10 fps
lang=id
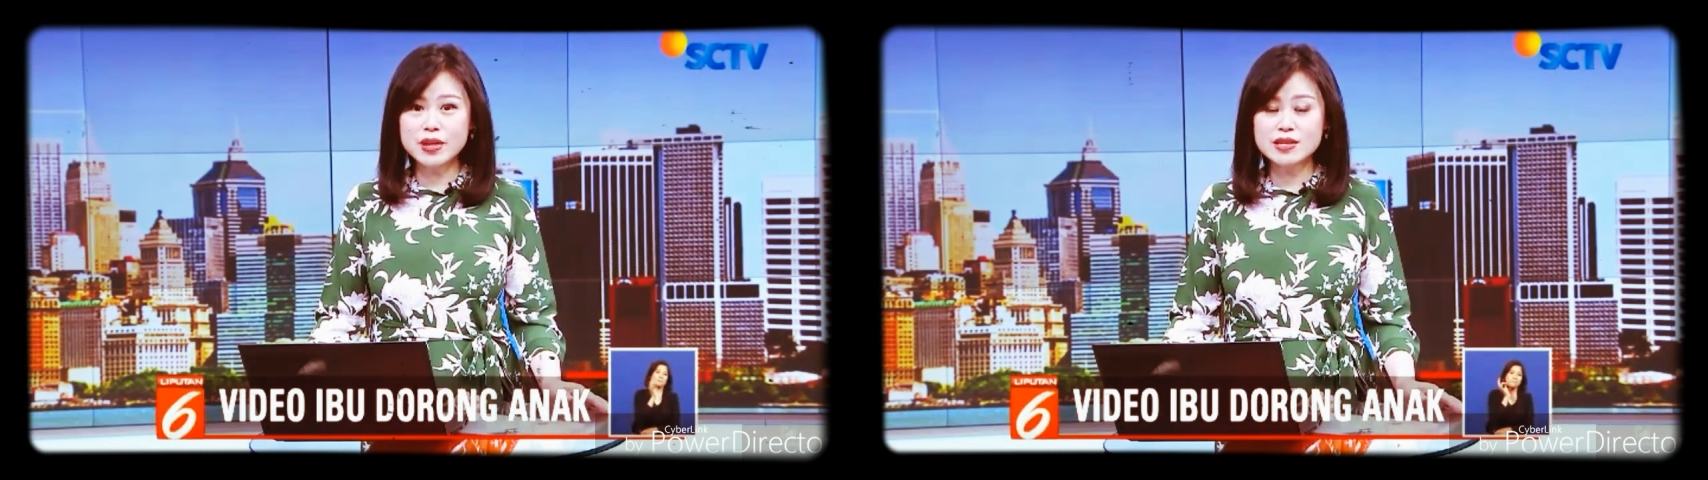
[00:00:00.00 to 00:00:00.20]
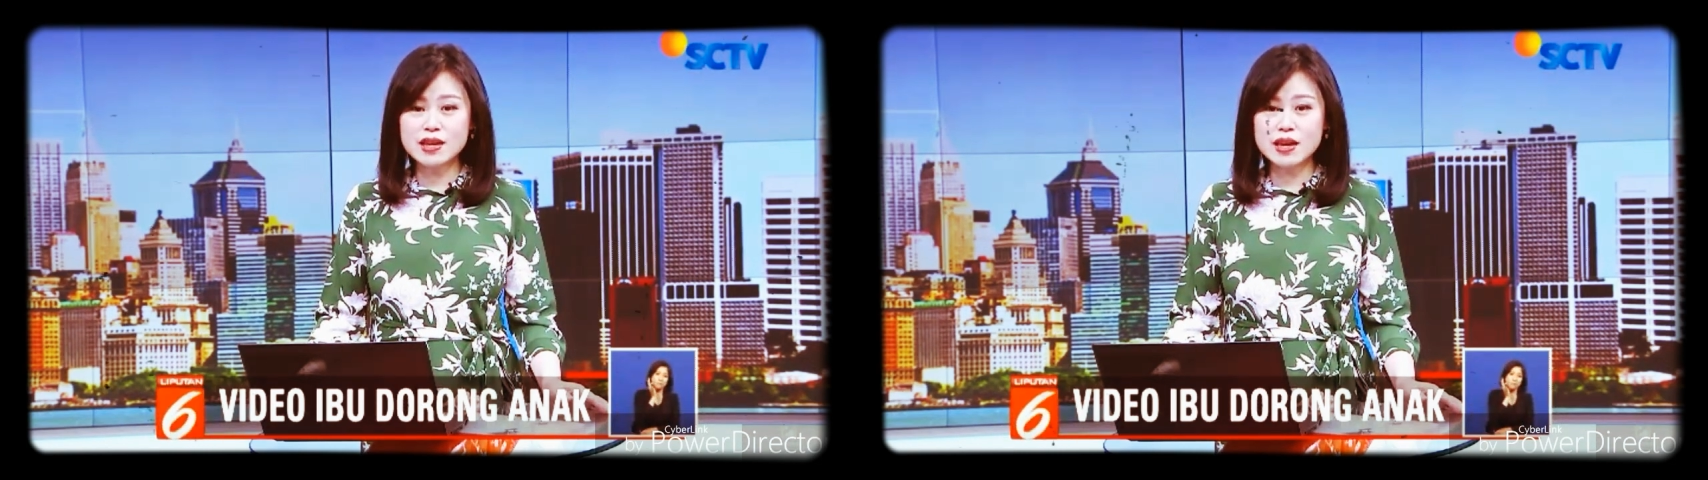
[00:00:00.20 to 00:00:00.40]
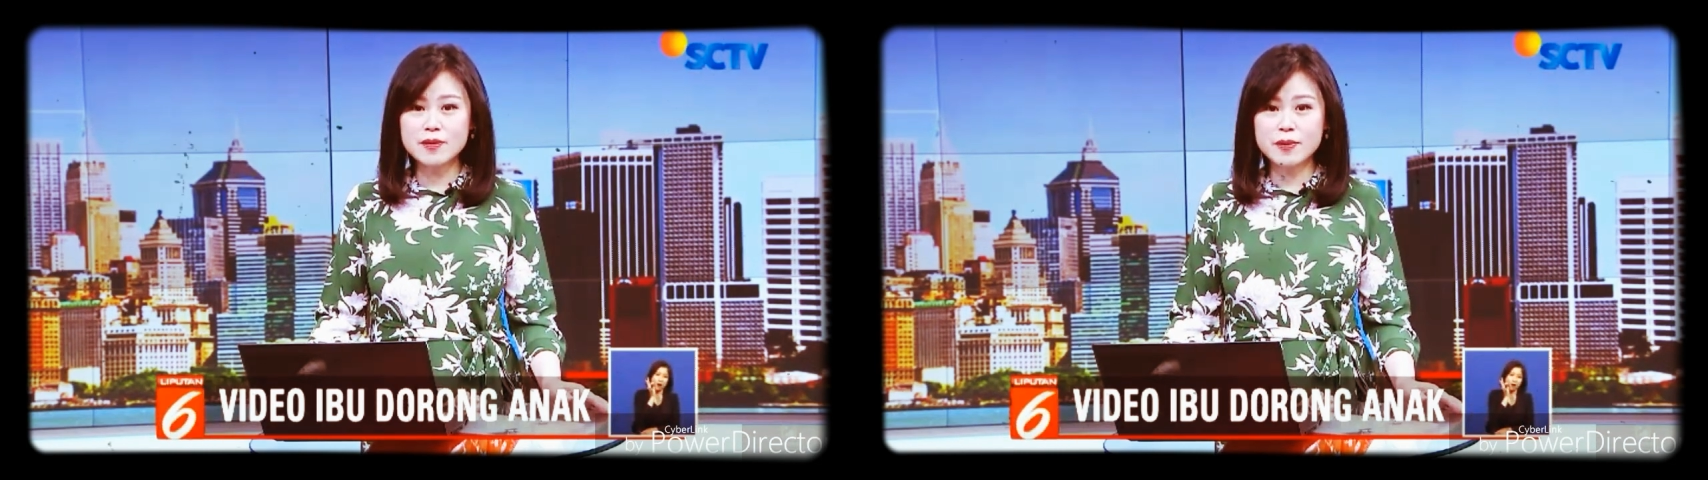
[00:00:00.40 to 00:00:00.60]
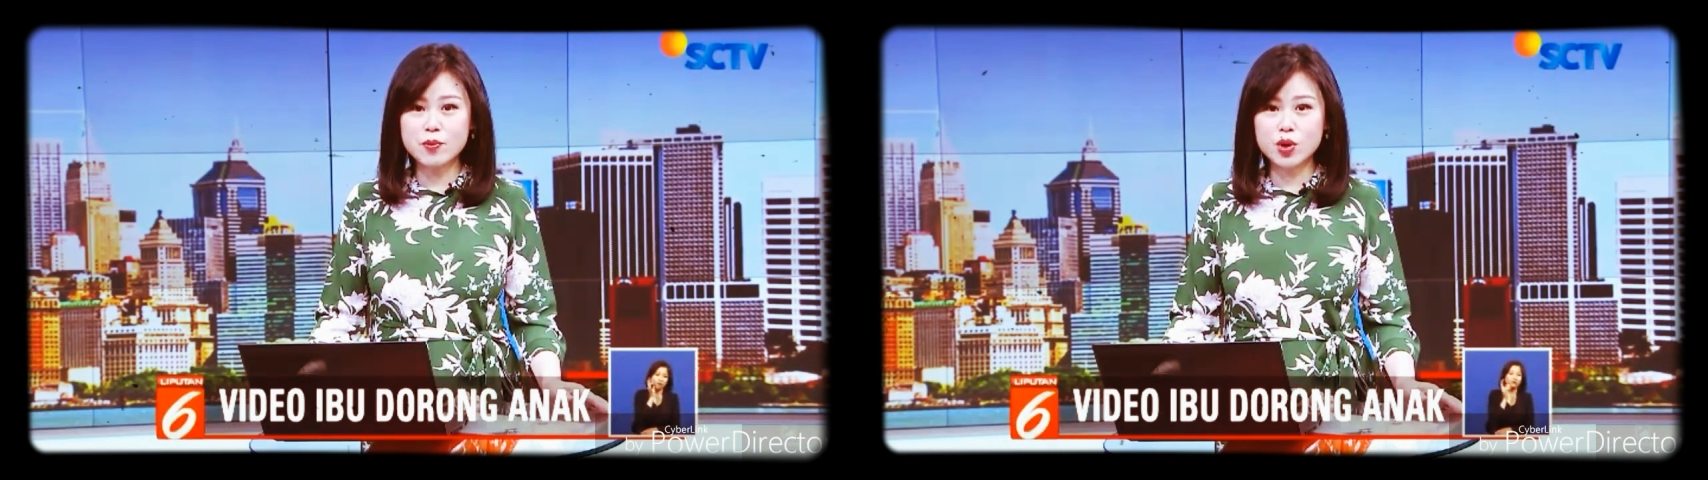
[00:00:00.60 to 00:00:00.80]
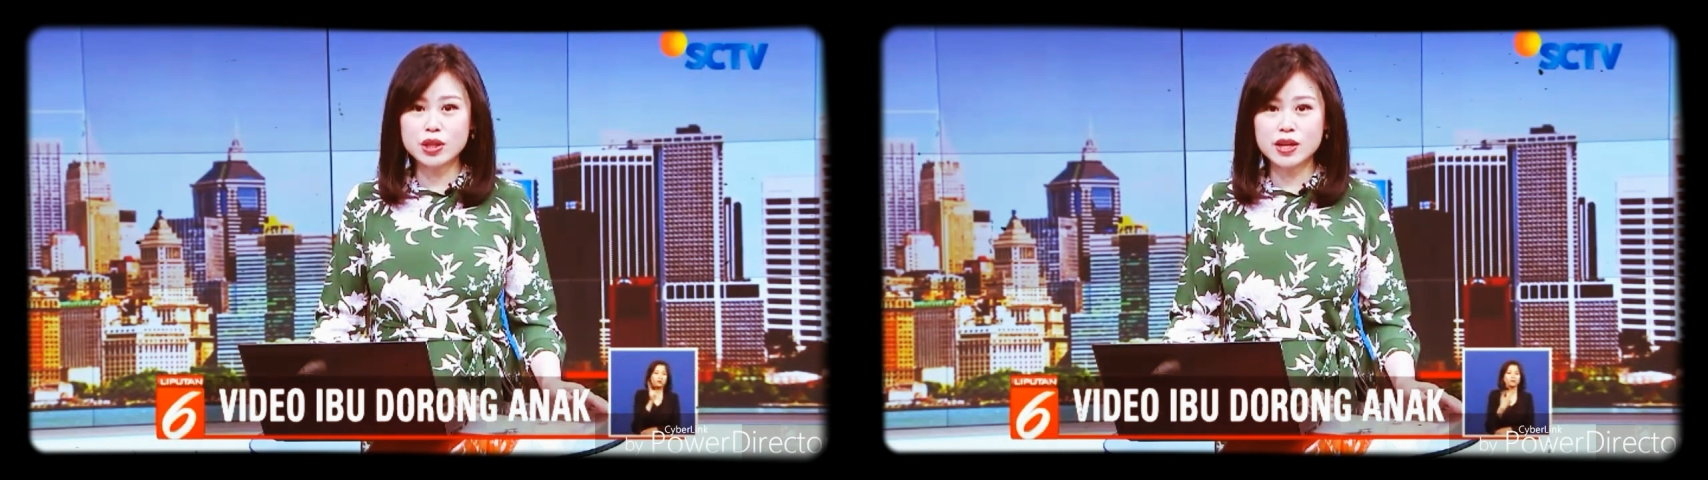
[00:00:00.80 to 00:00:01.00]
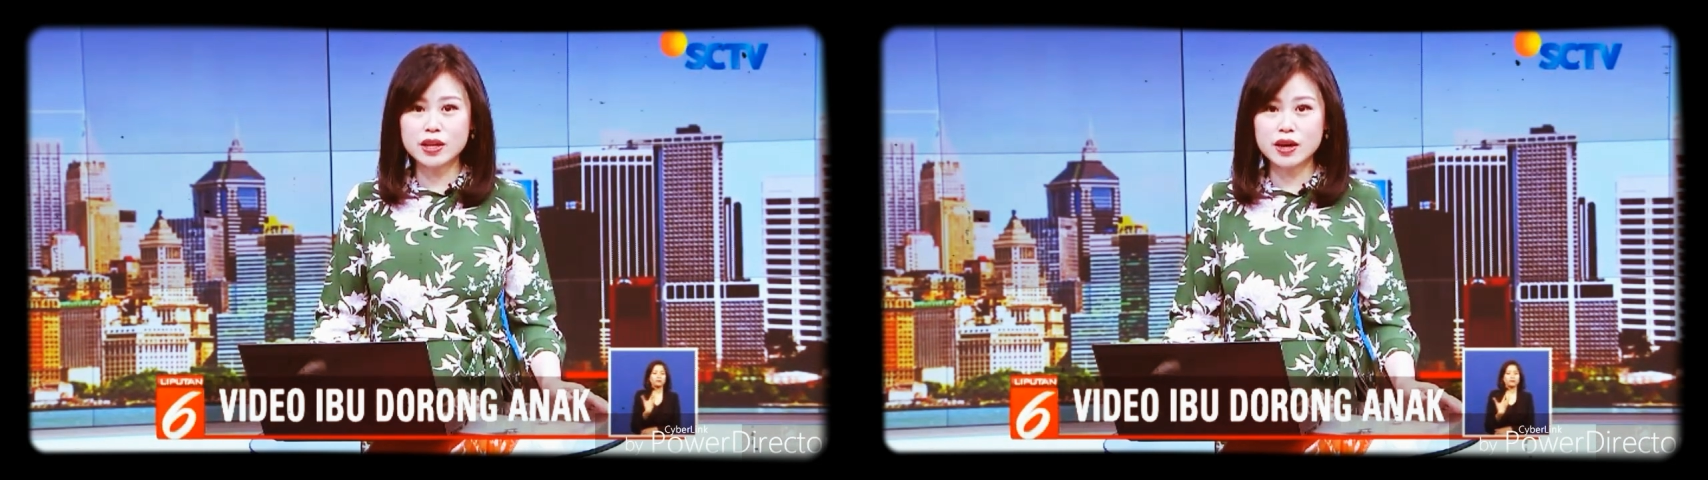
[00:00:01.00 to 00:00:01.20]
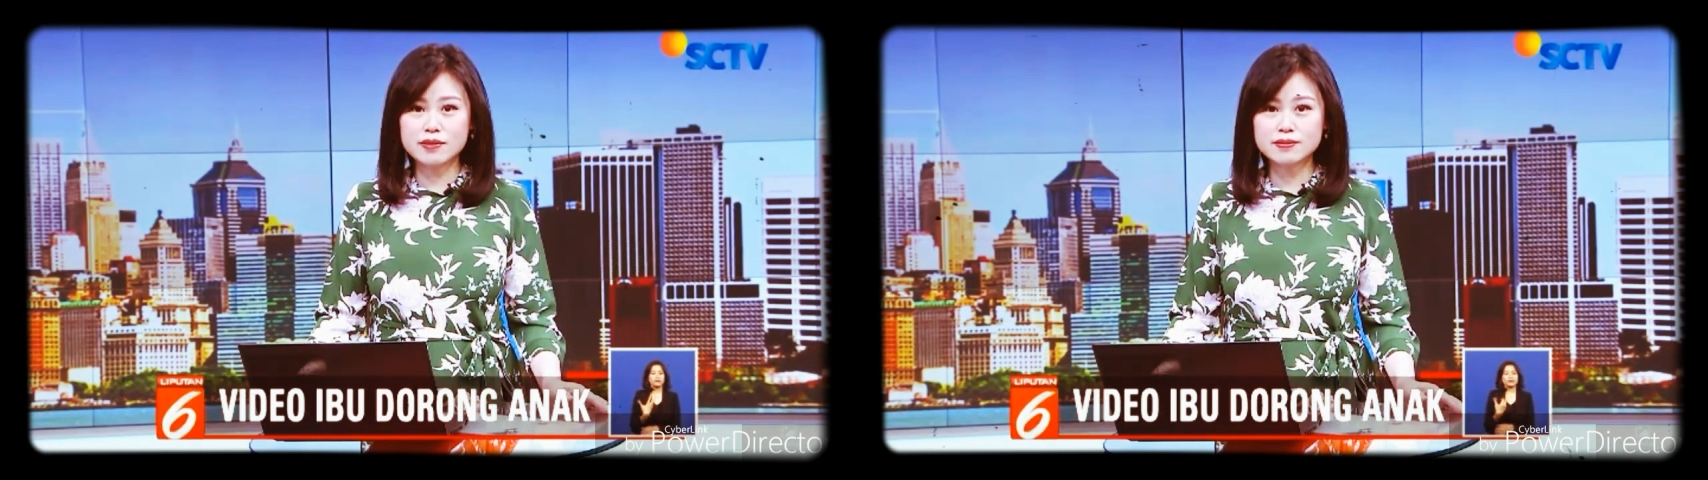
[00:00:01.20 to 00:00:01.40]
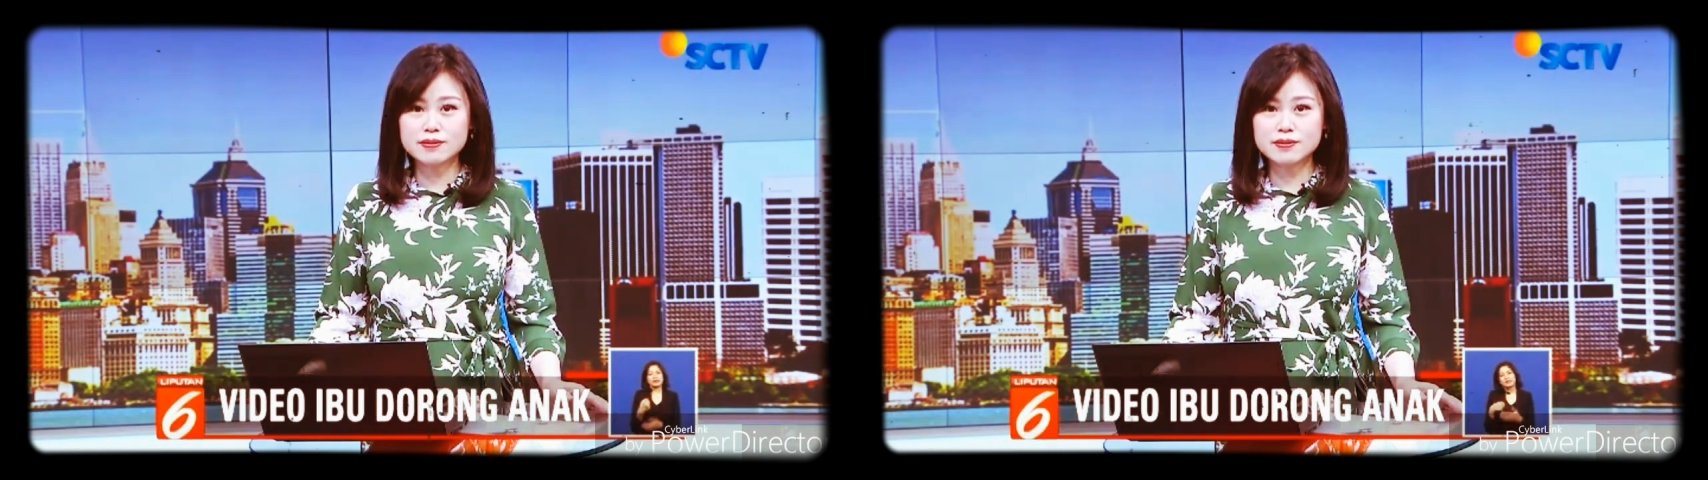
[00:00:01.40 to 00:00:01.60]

dan menyesali perbuatannya.